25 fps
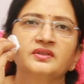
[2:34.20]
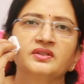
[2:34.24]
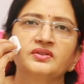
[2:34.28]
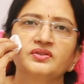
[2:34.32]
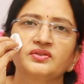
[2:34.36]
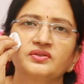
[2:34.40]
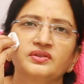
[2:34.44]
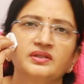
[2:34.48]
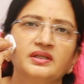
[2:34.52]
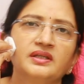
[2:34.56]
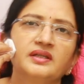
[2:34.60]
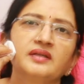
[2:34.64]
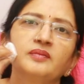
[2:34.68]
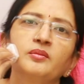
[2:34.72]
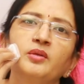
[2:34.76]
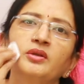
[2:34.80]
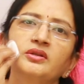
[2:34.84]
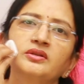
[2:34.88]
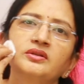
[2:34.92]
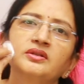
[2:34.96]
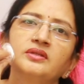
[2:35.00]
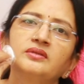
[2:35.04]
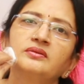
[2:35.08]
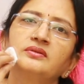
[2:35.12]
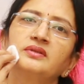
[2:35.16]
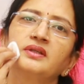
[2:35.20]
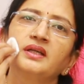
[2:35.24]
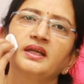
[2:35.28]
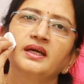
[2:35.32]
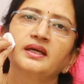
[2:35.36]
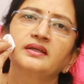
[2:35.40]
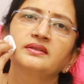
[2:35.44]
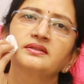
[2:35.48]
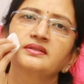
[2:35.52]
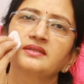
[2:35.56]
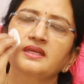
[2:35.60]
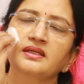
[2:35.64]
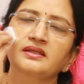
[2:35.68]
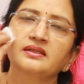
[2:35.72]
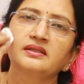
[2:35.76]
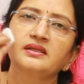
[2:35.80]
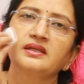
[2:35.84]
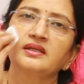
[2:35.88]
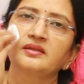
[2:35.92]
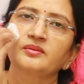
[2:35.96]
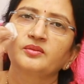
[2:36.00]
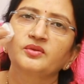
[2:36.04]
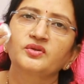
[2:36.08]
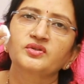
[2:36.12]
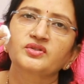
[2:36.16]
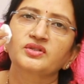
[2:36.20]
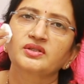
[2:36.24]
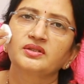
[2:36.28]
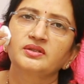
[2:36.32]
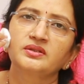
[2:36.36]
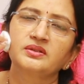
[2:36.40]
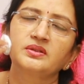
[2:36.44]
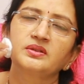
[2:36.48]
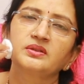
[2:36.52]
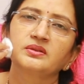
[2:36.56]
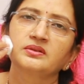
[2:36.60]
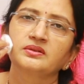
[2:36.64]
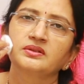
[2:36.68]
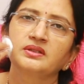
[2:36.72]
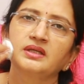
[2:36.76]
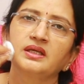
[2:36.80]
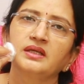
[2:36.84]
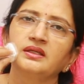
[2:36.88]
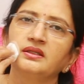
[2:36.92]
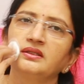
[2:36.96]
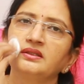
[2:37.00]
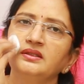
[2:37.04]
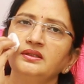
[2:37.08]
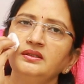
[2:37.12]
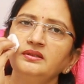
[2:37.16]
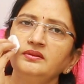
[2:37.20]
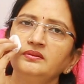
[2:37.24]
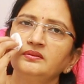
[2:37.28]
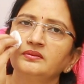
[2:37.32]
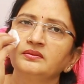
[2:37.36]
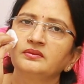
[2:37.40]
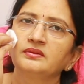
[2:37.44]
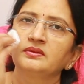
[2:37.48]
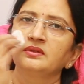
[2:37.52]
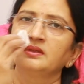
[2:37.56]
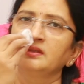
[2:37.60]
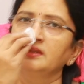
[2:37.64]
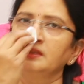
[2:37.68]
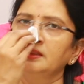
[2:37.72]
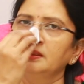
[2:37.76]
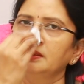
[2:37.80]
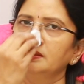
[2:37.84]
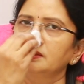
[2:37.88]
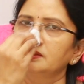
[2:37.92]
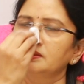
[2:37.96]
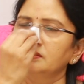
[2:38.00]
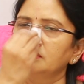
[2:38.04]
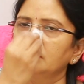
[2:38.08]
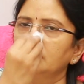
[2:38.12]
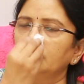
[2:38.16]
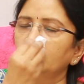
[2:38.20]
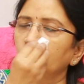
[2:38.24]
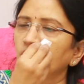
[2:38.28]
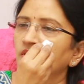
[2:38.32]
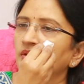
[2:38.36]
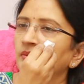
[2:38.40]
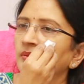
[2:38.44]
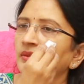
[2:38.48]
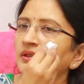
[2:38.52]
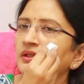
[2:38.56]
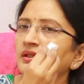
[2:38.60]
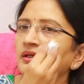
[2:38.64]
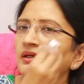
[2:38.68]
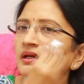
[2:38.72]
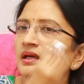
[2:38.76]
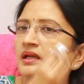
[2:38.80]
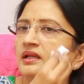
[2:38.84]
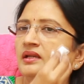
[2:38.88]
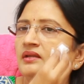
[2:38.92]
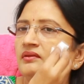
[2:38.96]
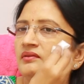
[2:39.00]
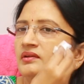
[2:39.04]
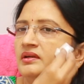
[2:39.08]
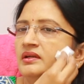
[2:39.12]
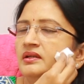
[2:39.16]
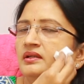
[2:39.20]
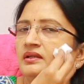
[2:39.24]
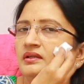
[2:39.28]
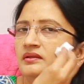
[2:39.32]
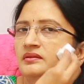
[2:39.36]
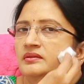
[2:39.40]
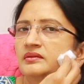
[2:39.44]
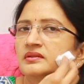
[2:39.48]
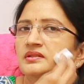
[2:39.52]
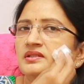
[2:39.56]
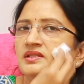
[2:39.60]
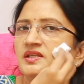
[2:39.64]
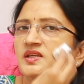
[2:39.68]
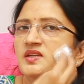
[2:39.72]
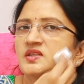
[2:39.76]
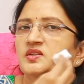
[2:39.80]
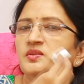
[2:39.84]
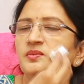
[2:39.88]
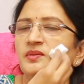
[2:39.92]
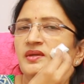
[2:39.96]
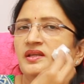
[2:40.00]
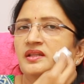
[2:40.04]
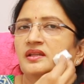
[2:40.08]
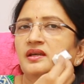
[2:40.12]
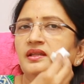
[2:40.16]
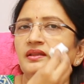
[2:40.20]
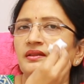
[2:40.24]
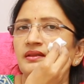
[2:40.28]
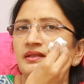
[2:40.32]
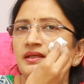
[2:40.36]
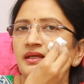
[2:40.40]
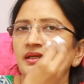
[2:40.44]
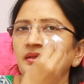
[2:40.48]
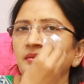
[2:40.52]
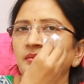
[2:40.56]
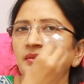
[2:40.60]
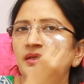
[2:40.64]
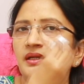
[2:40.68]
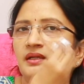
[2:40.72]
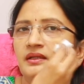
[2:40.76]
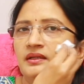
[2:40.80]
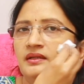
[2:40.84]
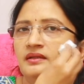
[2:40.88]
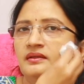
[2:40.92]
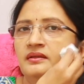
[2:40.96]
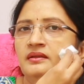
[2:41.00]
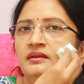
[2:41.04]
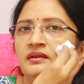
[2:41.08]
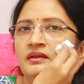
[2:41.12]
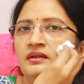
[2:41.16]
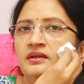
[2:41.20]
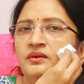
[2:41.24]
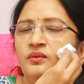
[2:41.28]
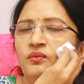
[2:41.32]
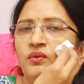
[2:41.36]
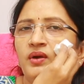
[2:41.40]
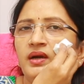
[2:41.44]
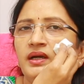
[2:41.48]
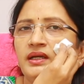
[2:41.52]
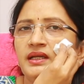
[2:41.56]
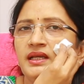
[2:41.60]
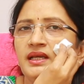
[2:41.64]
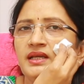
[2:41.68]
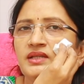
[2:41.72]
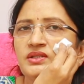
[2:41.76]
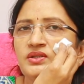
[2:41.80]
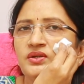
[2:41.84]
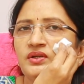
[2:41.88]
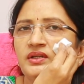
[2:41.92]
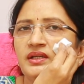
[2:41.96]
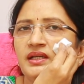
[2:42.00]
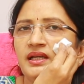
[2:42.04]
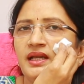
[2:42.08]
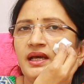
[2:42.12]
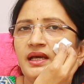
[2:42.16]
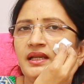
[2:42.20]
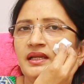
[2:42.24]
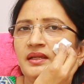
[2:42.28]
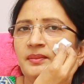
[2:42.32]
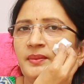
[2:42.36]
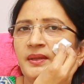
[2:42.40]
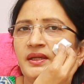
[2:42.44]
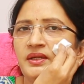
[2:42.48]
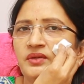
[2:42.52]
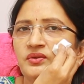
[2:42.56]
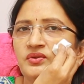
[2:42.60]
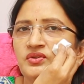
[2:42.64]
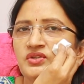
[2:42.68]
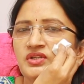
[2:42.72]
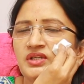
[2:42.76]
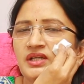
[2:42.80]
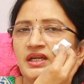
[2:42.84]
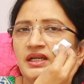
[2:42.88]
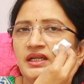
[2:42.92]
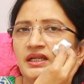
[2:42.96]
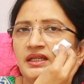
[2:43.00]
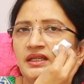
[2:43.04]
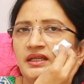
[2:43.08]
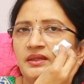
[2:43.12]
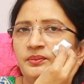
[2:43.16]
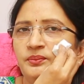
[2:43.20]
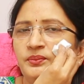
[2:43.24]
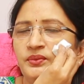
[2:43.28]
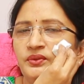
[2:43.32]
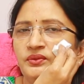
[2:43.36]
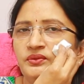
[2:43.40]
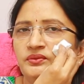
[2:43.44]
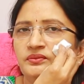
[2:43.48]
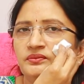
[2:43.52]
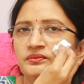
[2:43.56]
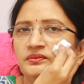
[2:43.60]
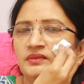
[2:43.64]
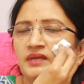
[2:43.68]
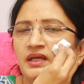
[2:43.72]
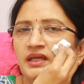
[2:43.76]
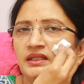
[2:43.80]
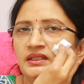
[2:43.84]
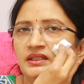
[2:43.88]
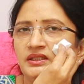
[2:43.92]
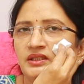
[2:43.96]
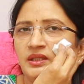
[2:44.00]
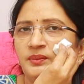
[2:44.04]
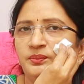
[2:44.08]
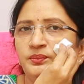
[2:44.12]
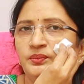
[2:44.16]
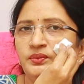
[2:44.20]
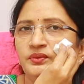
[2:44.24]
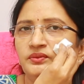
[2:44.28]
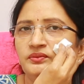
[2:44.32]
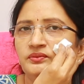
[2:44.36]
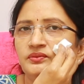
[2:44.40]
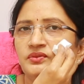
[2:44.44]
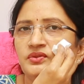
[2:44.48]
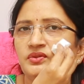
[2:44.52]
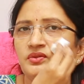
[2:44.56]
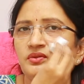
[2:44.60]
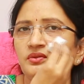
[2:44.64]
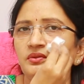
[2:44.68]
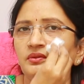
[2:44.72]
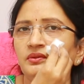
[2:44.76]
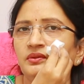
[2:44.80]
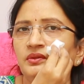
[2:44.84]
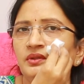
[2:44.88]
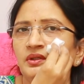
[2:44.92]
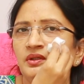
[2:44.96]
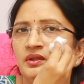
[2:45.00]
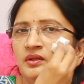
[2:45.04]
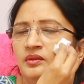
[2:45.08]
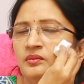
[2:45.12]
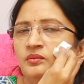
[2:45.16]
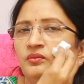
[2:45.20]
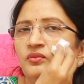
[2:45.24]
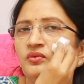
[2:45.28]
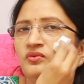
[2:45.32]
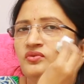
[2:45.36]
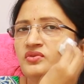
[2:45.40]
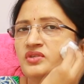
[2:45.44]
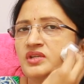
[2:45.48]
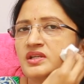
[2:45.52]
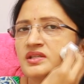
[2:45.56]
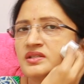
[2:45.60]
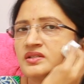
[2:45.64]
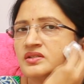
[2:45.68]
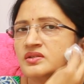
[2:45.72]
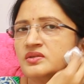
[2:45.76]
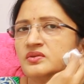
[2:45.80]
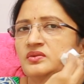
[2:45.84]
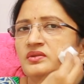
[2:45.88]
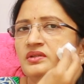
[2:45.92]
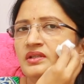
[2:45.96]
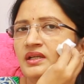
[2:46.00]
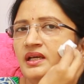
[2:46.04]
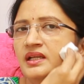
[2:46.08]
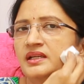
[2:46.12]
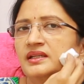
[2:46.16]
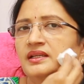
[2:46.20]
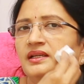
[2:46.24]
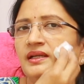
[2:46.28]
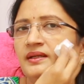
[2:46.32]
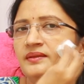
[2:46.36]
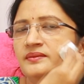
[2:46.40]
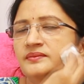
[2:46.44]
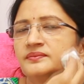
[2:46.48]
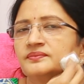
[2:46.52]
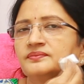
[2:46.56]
చూడండి మొత్తం ఇలా సర్క్యులర్ మోషన్తో రుద్దాలి ఇది సో ముక్కు మీద కానివ్వండి చీక్స్ మీద అంతా అనమాట ఒకటే చోట ఇలానే పెట్టి ఉంచకండి ఎప్పుడు అది తప్పు సో మూవ్ చేస్తూ ఉండాలి ఇలా